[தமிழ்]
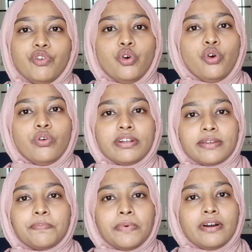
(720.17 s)
இவ்வளோ ஒரு
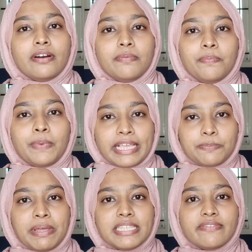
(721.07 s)

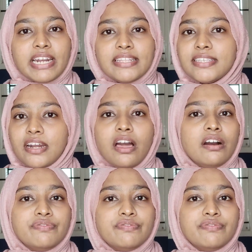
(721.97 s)
எக்ஸ்பென்சிவ் கிளென்சர்லாம்